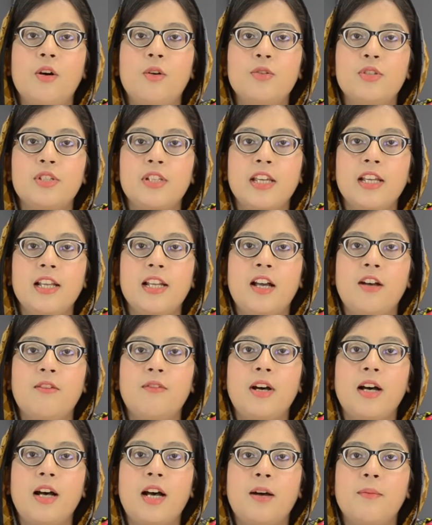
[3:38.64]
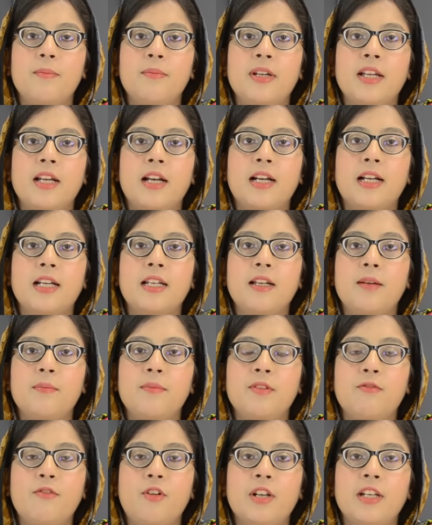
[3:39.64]
उसके अलावा आपने अगर
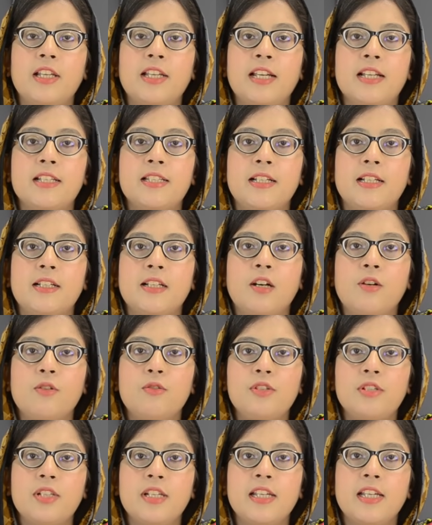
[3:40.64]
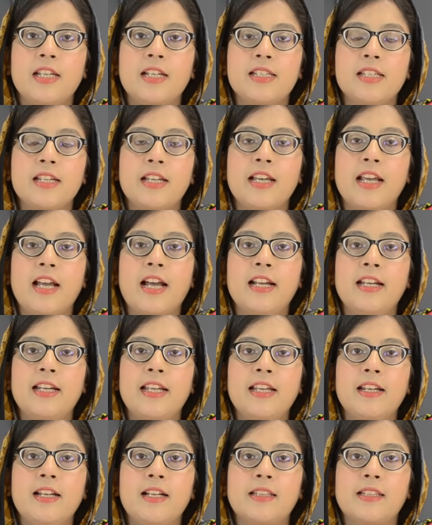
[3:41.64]
अपने फॉलिक एसिड का उस तरीके से ख्याल
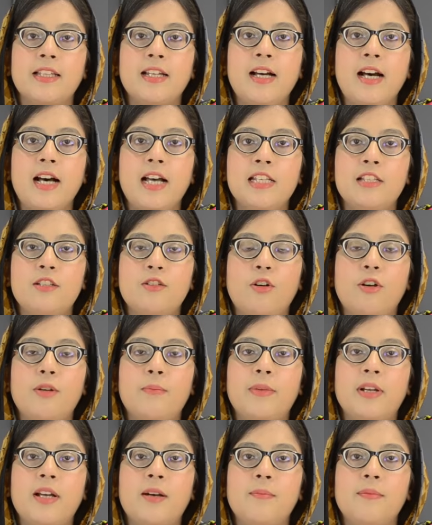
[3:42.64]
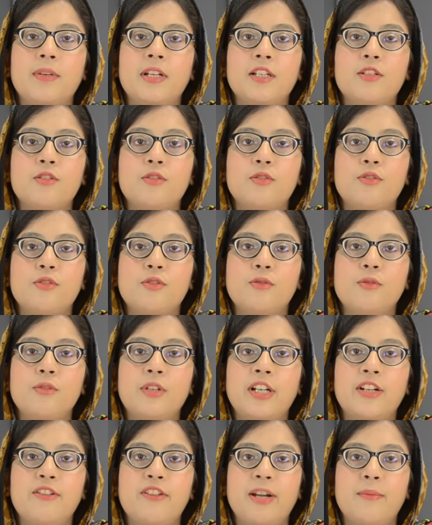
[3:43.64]
नहीं रखते ख़ास तौर पर अपने जो शुरू
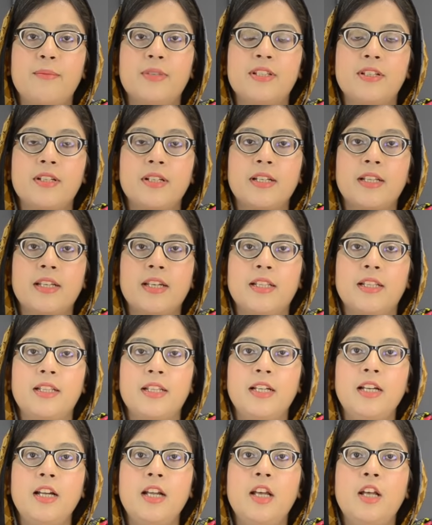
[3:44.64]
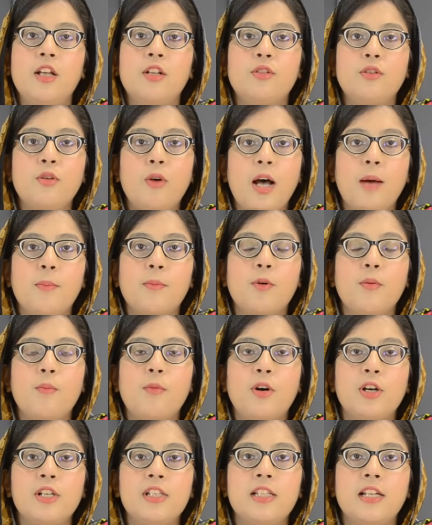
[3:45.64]
के ट्राइमेस्टर के अंदर तो आपको
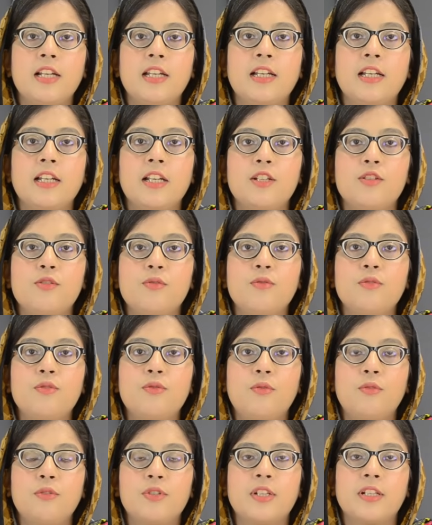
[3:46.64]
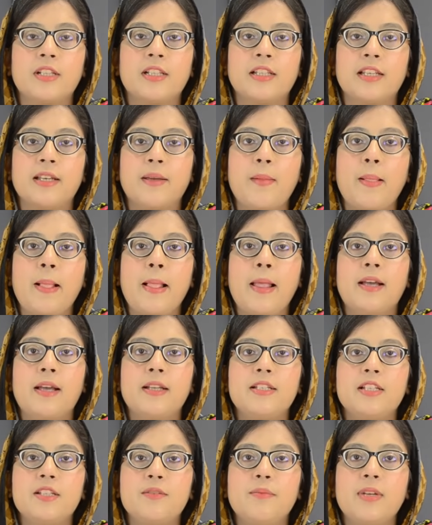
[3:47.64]
बहुत सारे इशूज़ हो सकते हैं
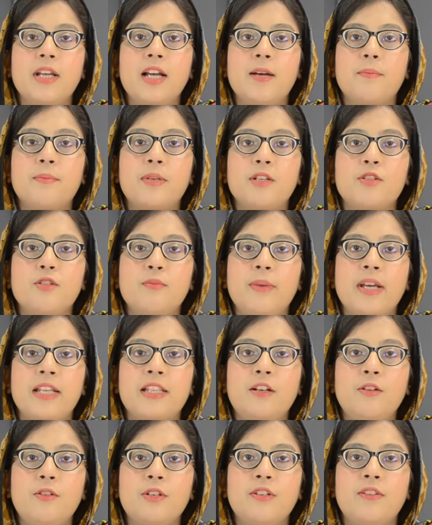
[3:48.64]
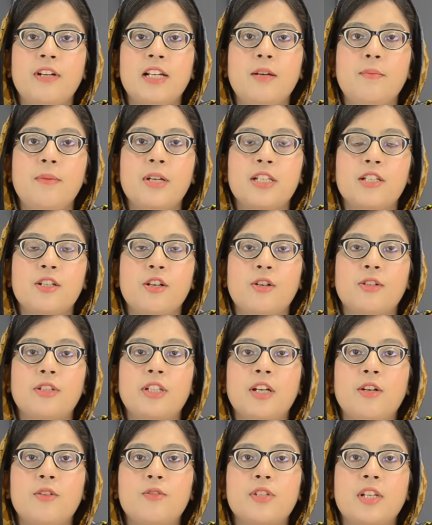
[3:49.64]
जिसमें आपके जो पैदा होने वाला बच्चा
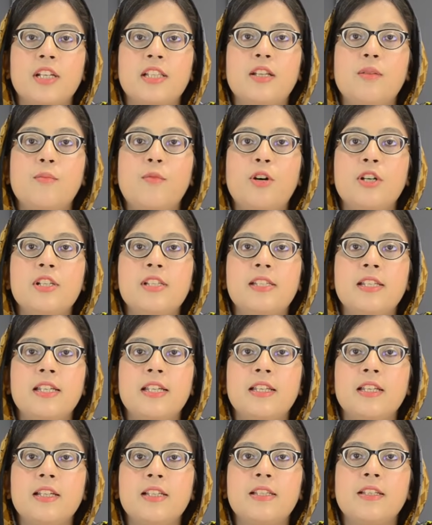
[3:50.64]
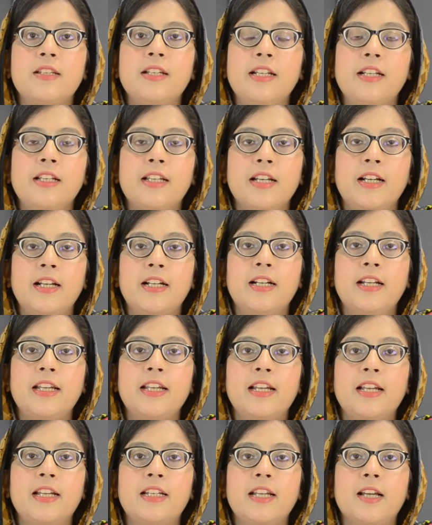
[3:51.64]
होता है उसके अंदर बहुत सीरियस रीढ़ की
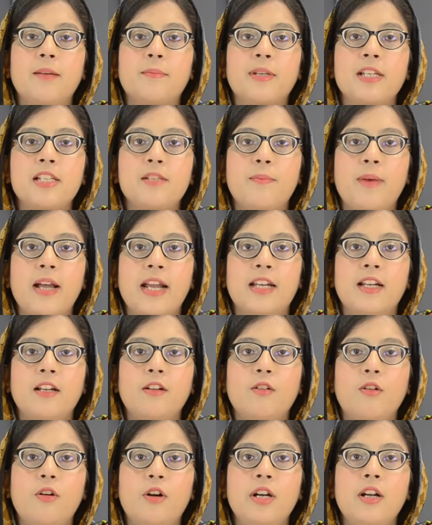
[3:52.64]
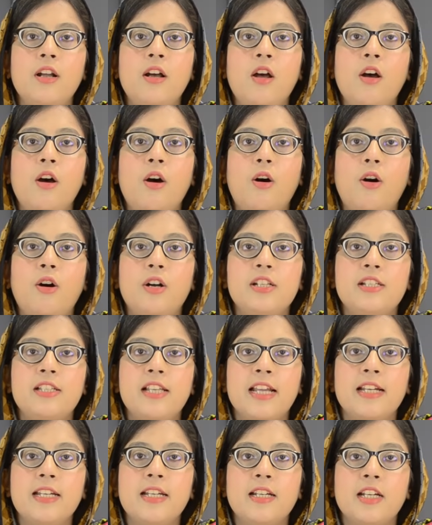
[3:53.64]
हड्डी यानी आपके स्पाइनल कॉर्ड और
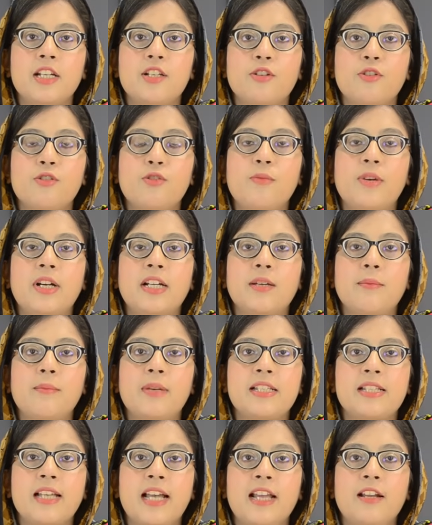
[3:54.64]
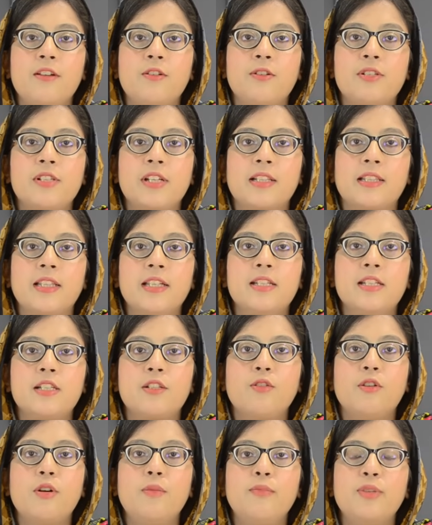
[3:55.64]
जहनी नशोनुमा के मसाइल हो सकते हैं
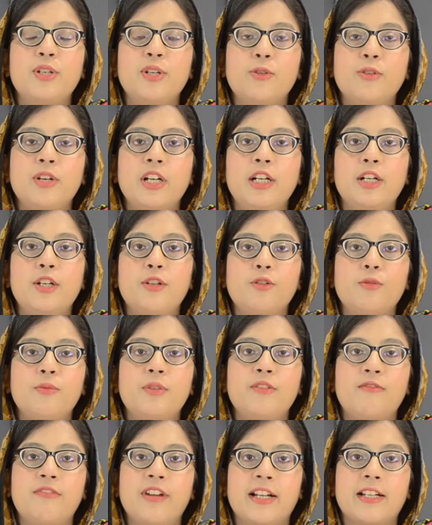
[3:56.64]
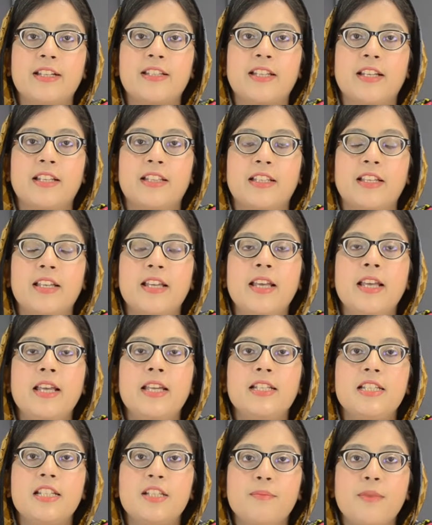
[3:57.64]
जिसको हम न्यूरल ट्यूब डिफेक्ट्स कहते हैं
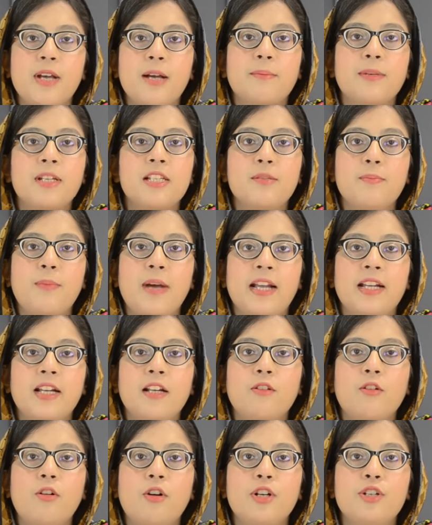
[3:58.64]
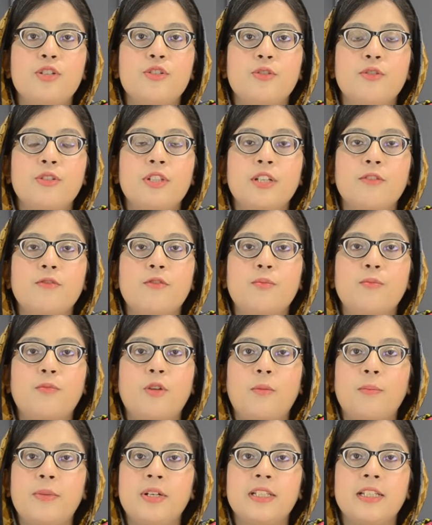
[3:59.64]
जिसमें आपकी स्पाइनल स्पाइनल कॉर्ड जो होती है वो
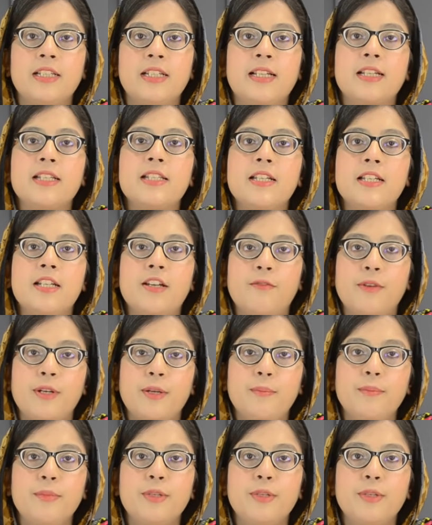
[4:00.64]
प्रॉपर तरीके से डेवलप